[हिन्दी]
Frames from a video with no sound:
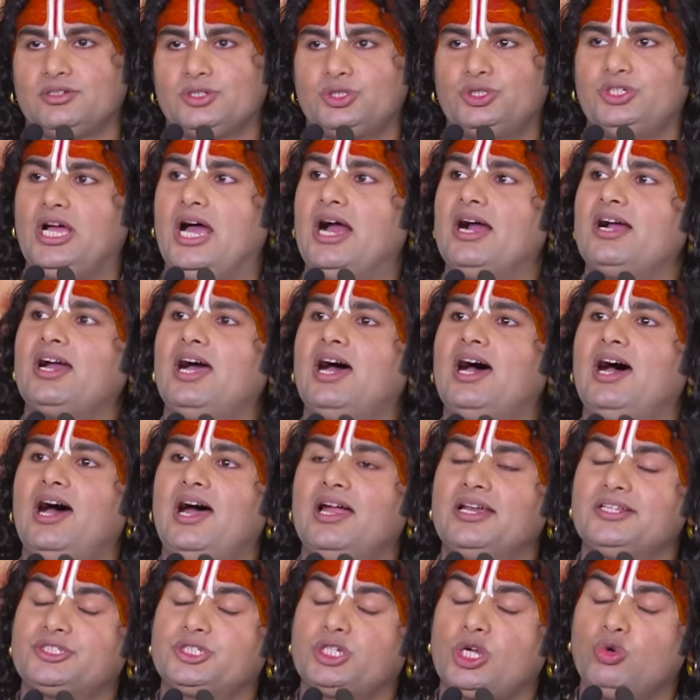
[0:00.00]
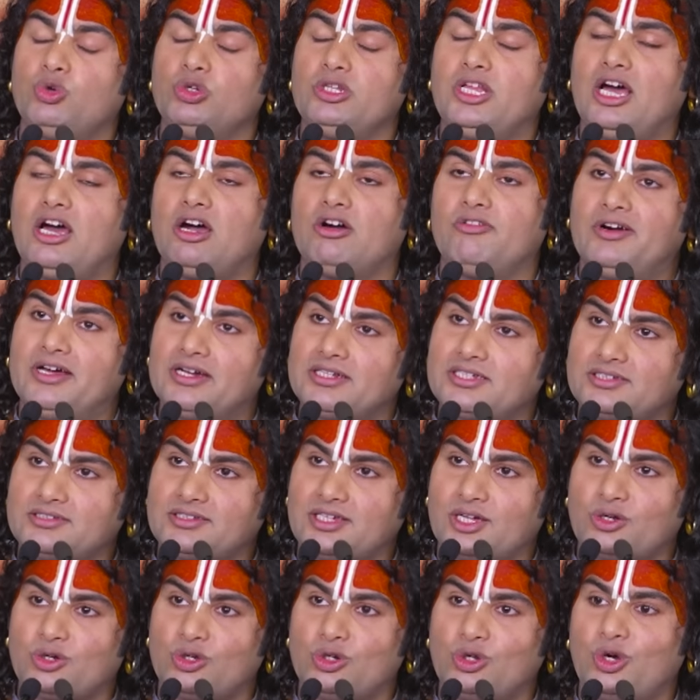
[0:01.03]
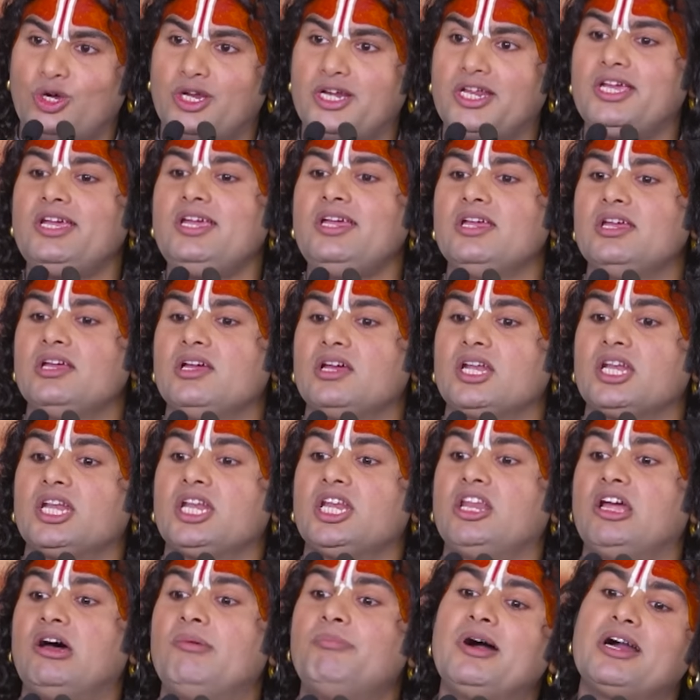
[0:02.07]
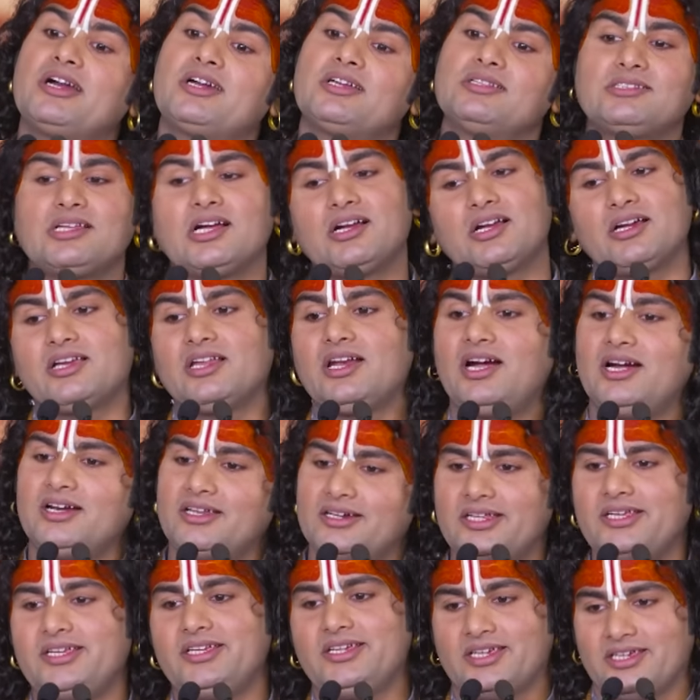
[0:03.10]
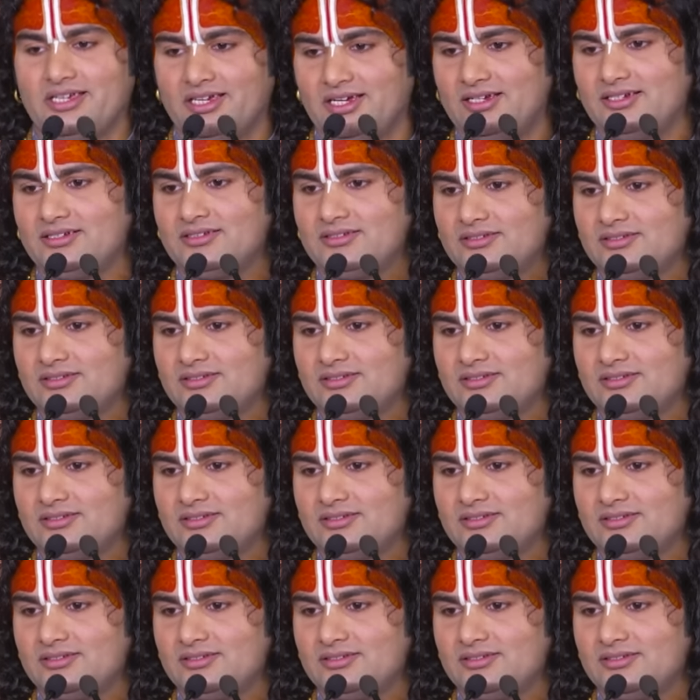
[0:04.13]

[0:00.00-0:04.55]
शाकाहार चौदह वर्ष तक उन्होंने नमक तक ग्रहण नहीं किया